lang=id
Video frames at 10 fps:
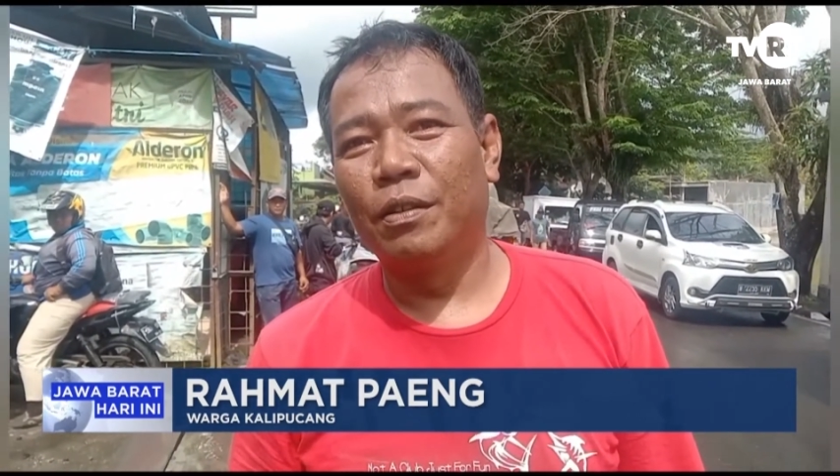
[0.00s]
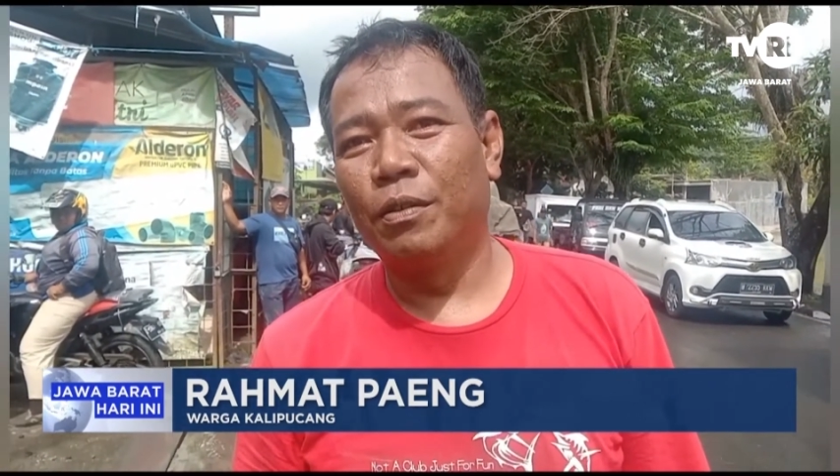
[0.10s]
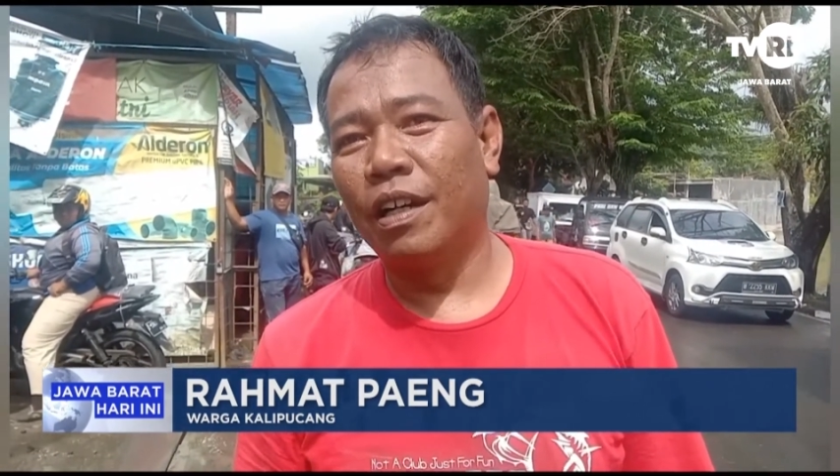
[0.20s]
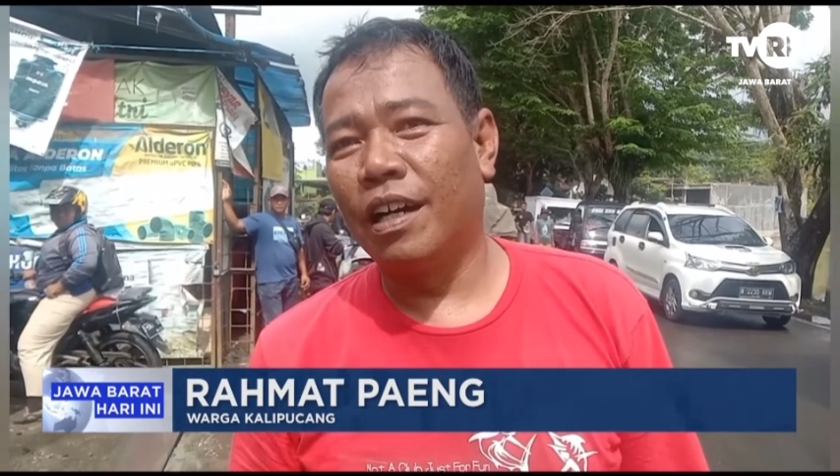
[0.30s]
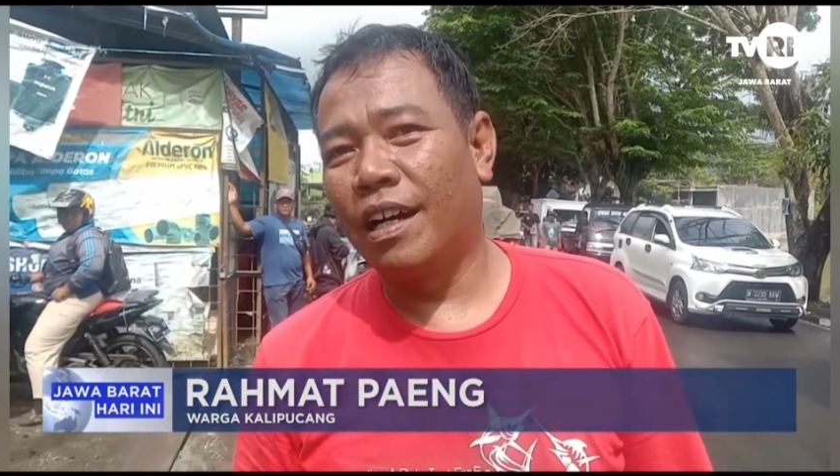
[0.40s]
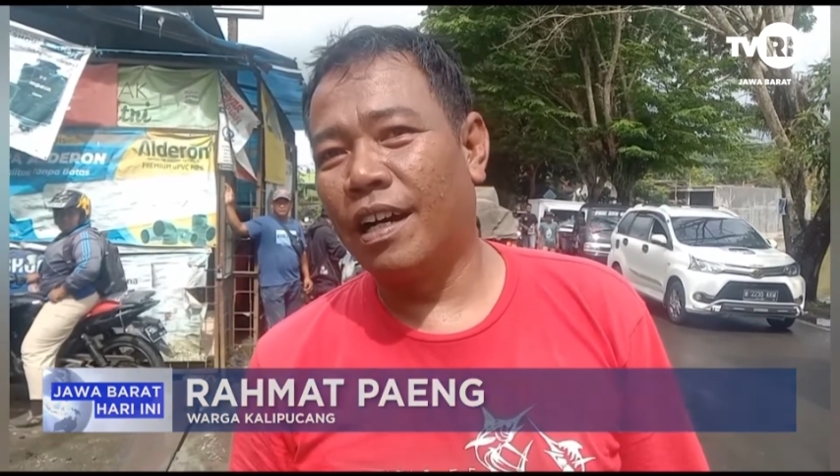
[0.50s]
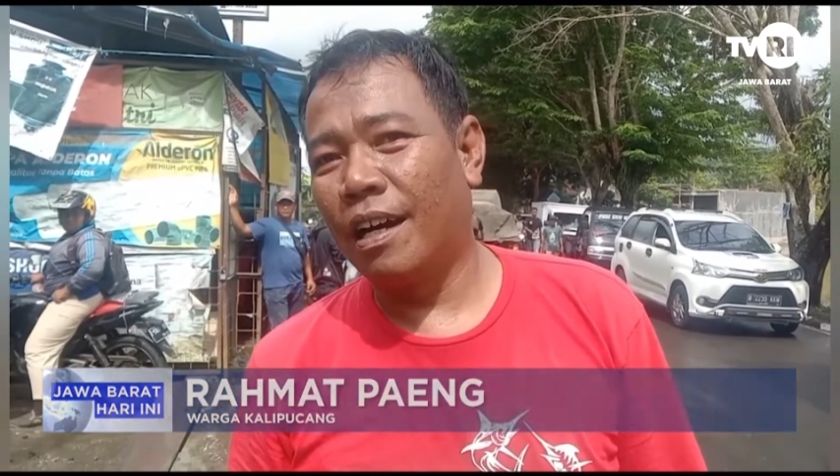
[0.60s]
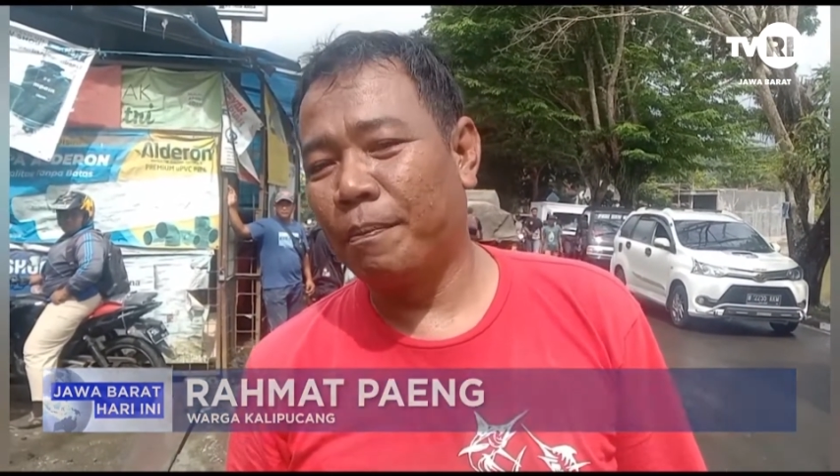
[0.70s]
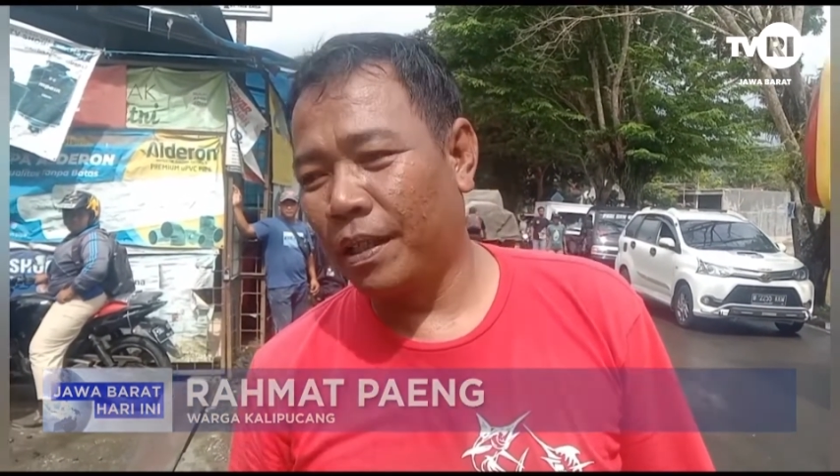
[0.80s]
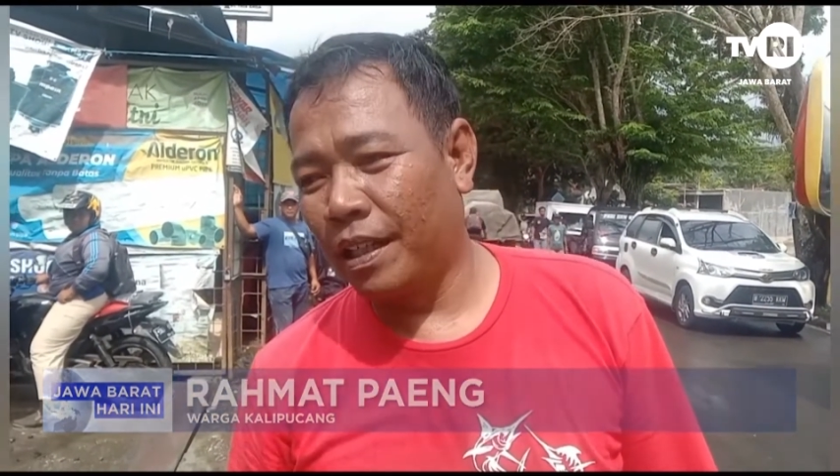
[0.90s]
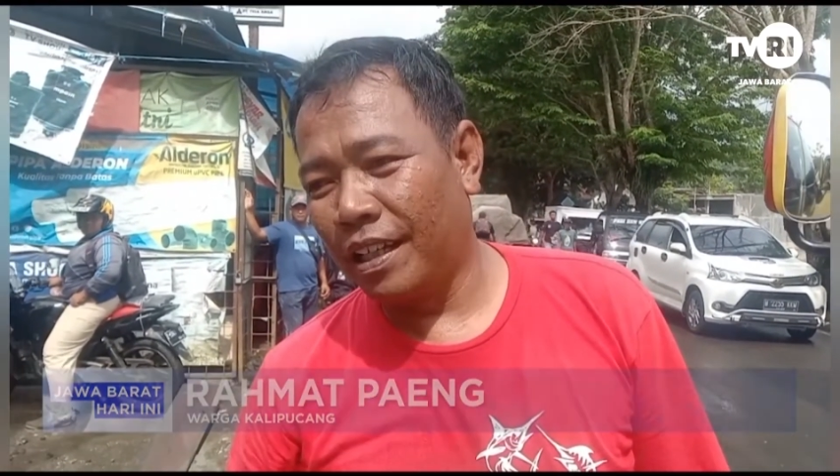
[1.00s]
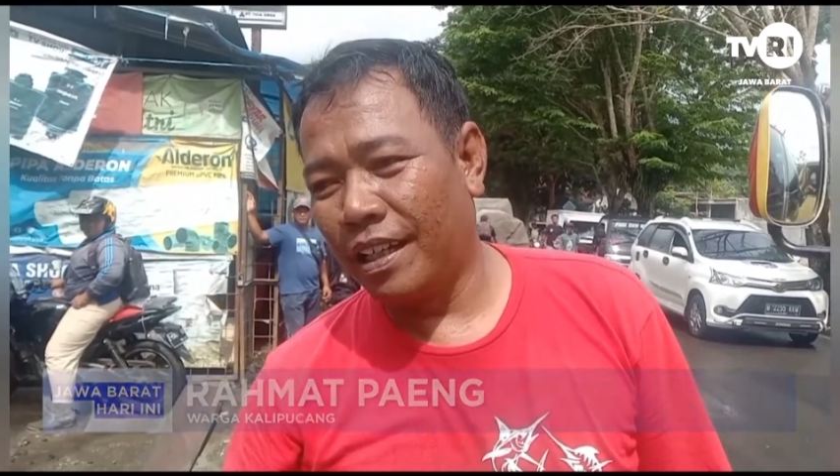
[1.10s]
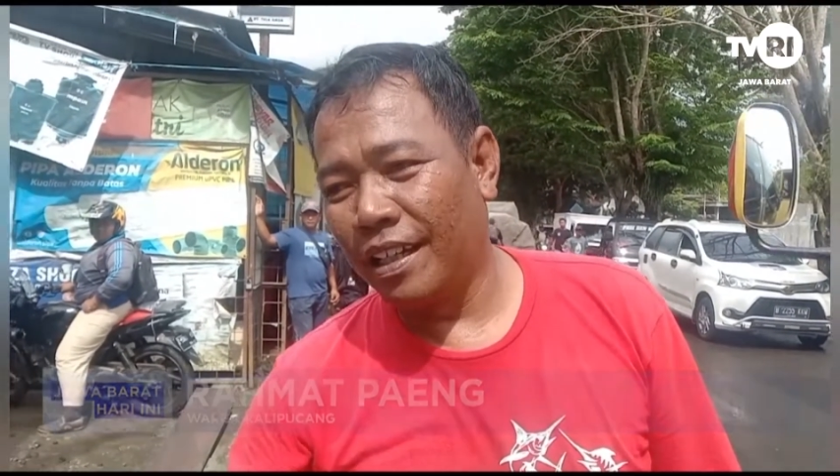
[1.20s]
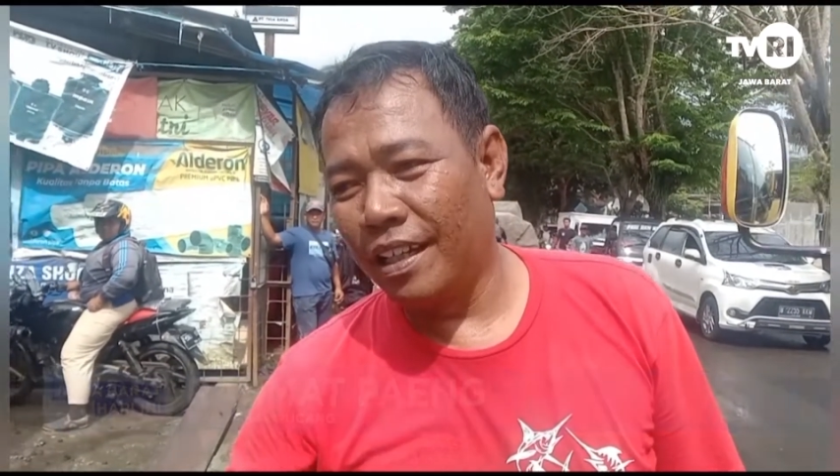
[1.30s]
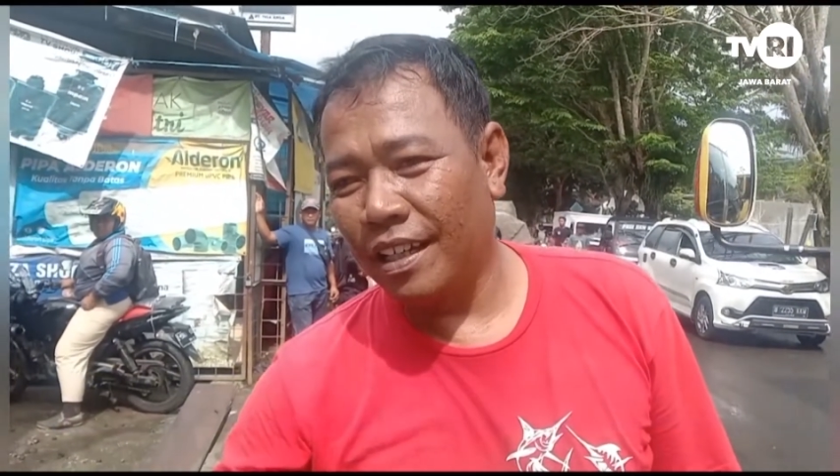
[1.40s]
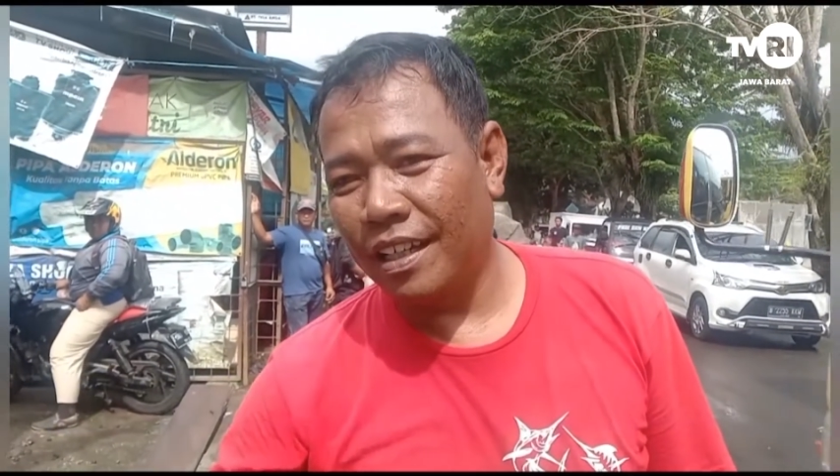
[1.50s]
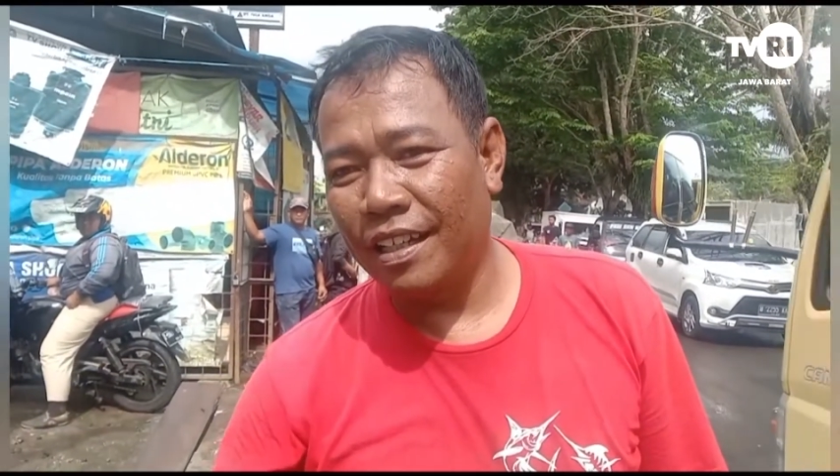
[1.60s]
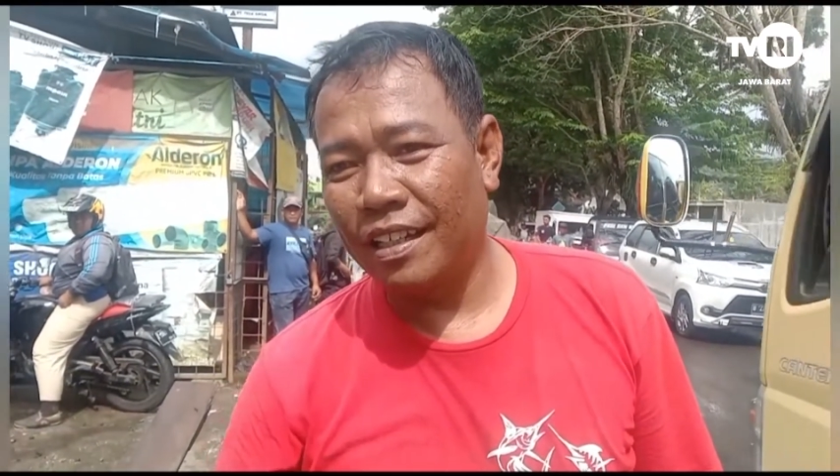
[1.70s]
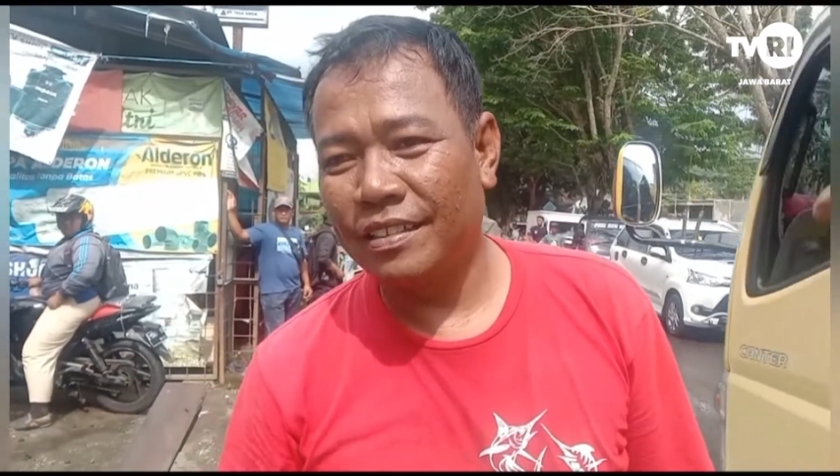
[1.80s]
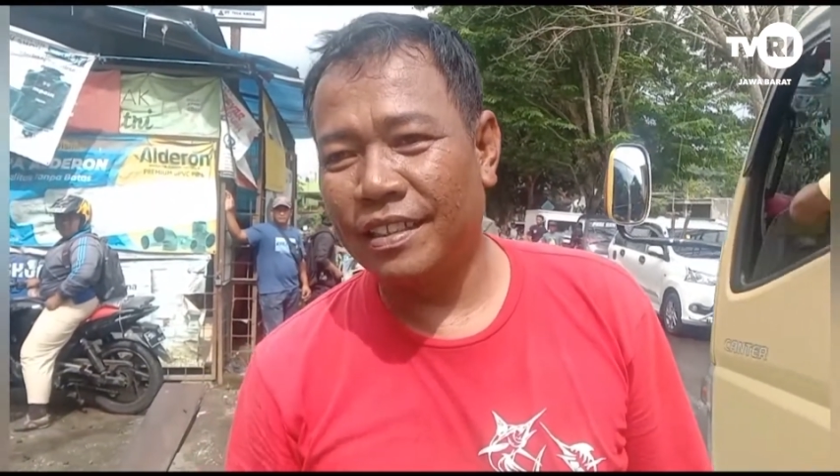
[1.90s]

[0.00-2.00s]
Ini udah hampir